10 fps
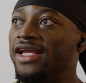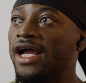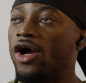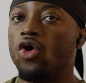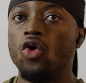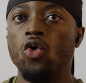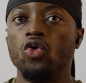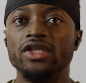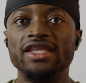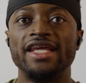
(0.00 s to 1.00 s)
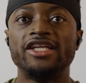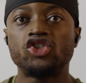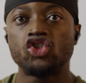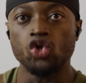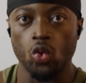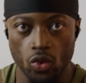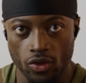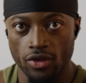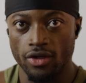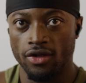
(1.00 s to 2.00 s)
les gars, on est chaud.
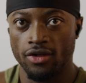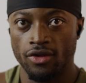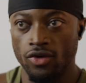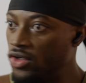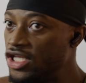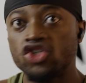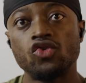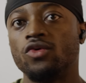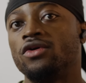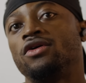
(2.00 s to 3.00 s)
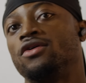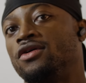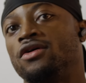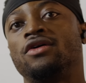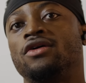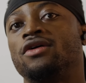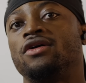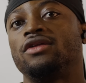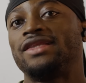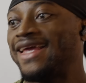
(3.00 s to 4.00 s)
On est chaud. Très, très
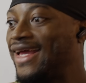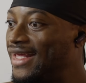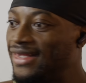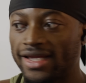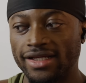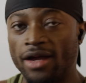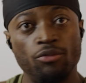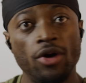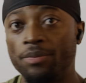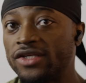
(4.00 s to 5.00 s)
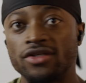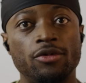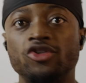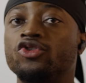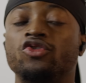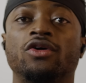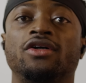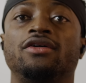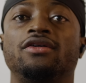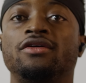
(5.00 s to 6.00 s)
chaud. Très, très. À moi, personnellement, je suis chaud. Hein.
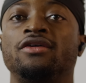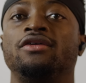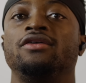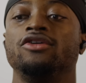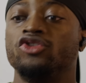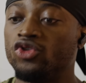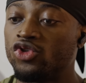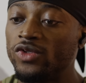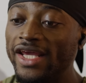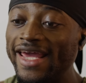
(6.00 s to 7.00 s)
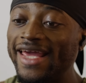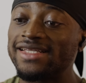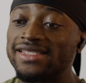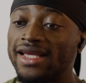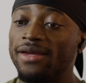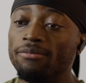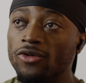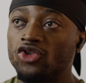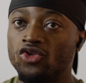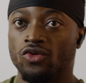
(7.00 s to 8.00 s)
Moi, je, suis
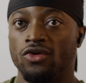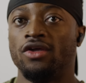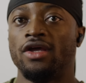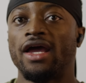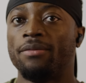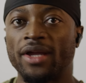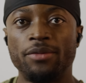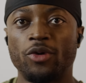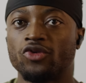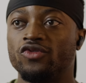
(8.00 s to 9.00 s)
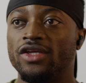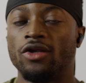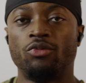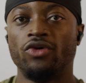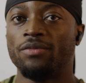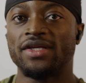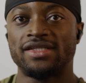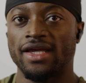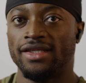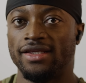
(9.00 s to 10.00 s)
extrêmement chaud. Après le Portugal, on ne pouvait pas
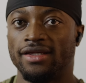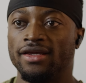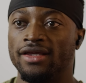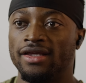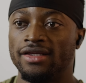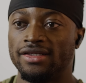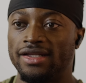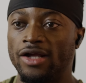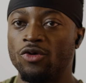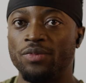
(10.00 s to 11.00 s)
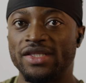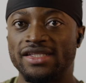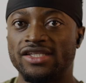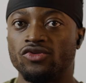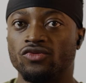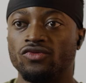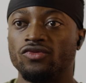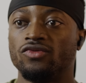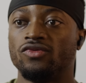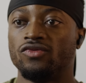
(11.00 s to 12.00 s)
s'arrêter. La compétition,
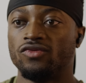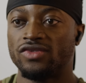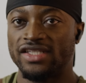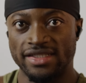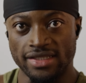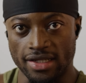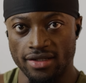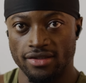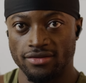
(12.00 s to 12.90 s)
c'est ça.